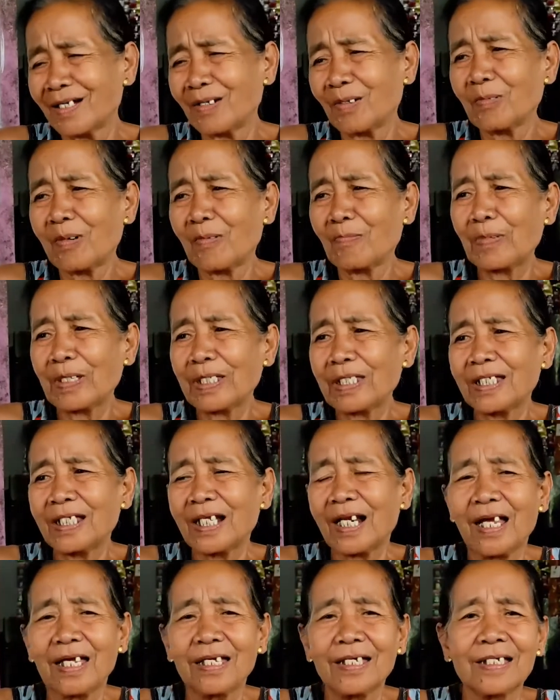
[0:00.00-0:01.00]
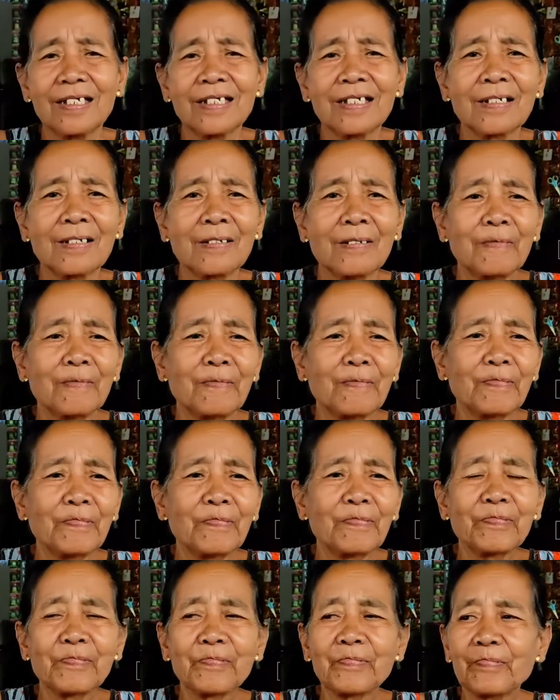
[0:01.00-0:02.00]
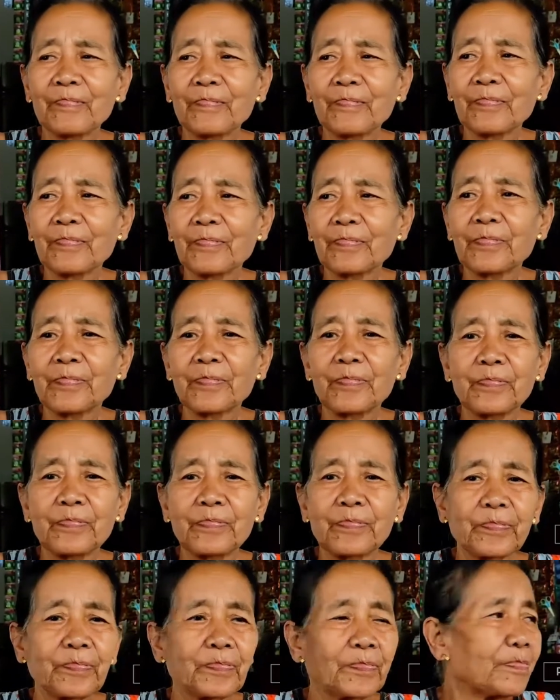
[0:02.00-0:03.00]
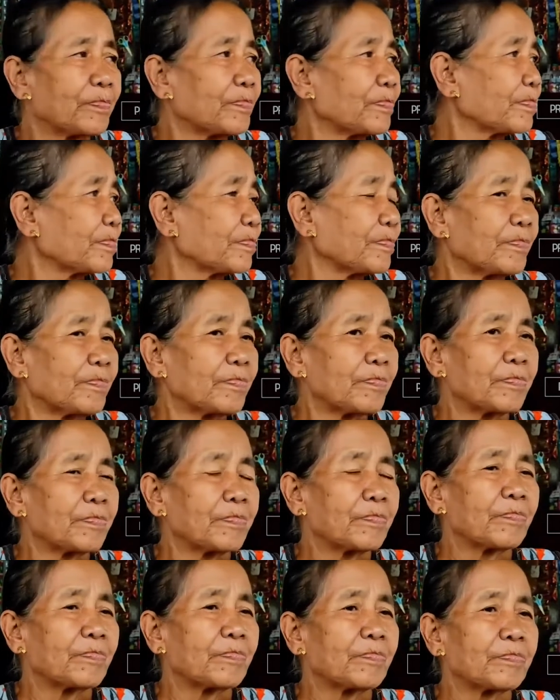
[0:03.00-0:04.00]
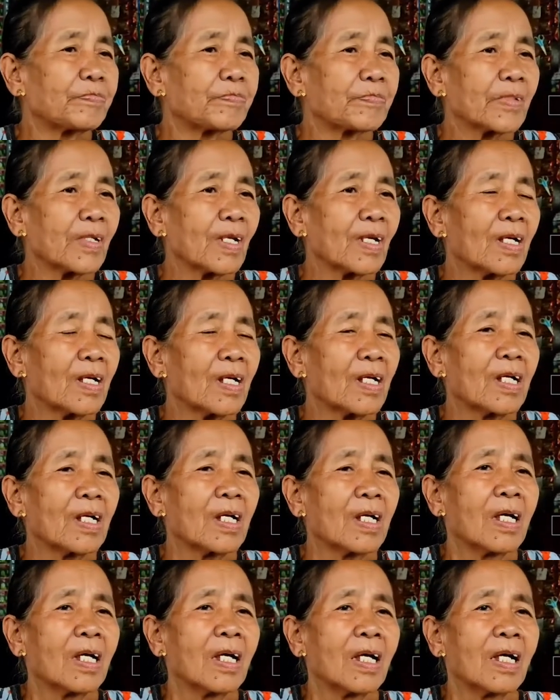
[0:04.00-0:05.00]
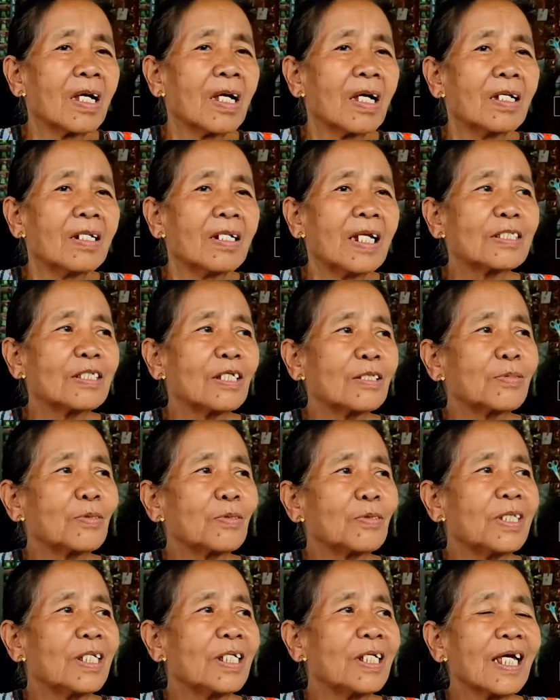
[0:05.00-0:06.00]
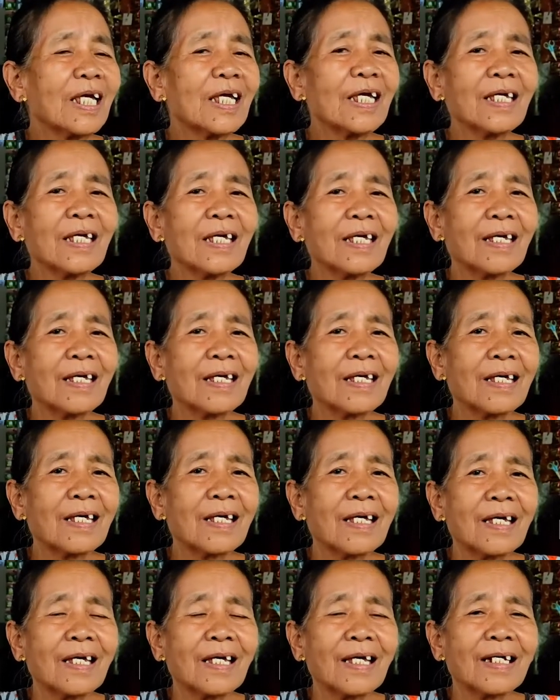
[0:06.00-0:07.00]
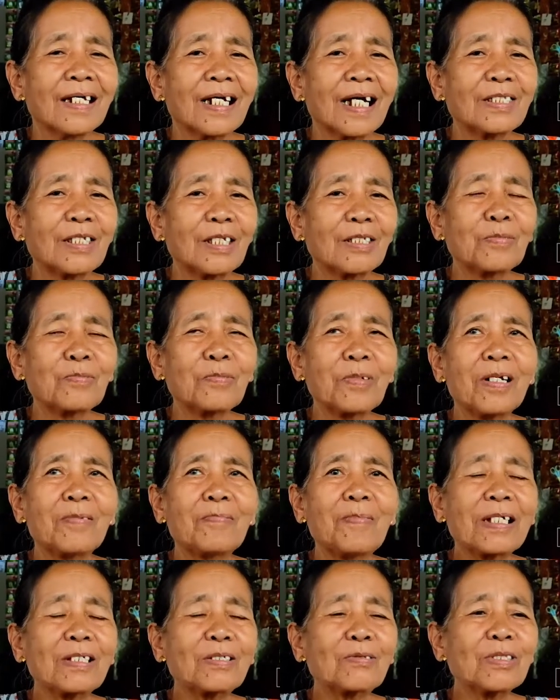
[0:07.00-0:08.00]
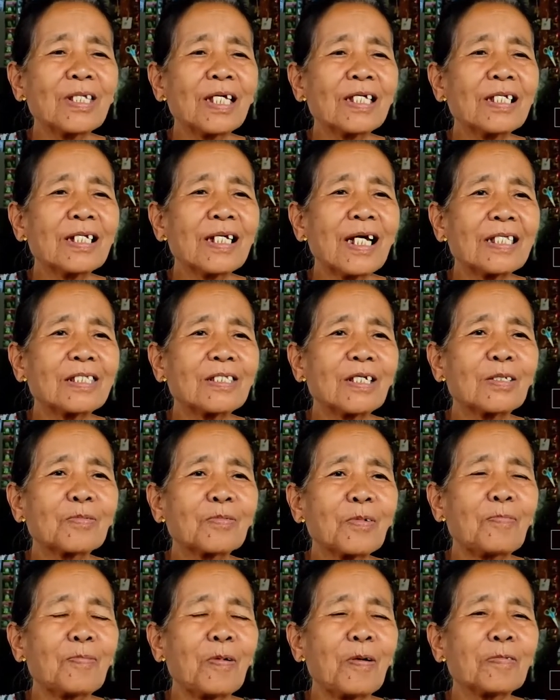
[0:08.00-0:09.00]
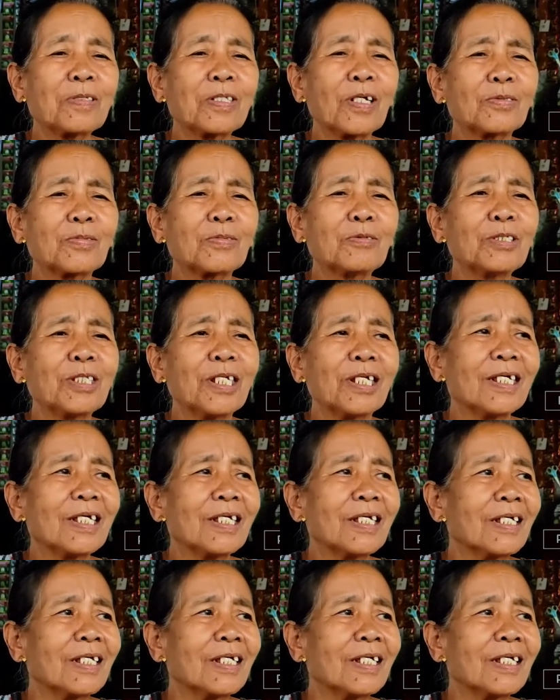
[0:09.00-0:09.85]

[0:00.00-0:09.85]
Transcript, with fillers: Kowe pecir Kalau al aliterian kados napa to Pak Mul niku? Ya. Rajas pundi nggih? Kados ya. maksude kados napa kados pundi?